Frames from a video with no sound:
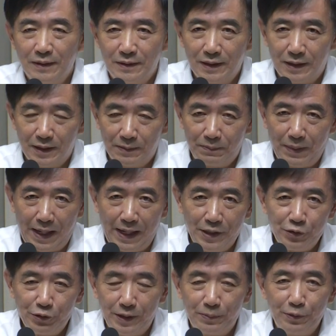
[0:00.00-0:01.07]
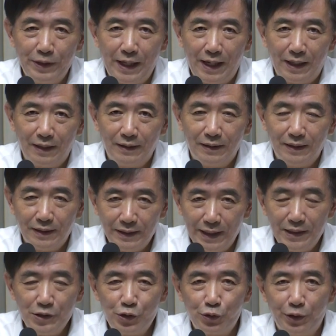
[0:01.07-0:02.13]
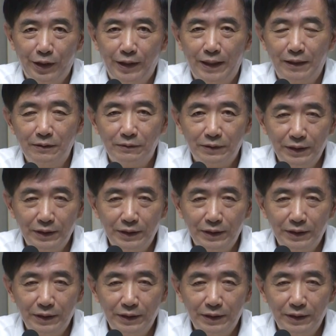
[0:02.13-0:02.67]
这个排水不良。淹水然后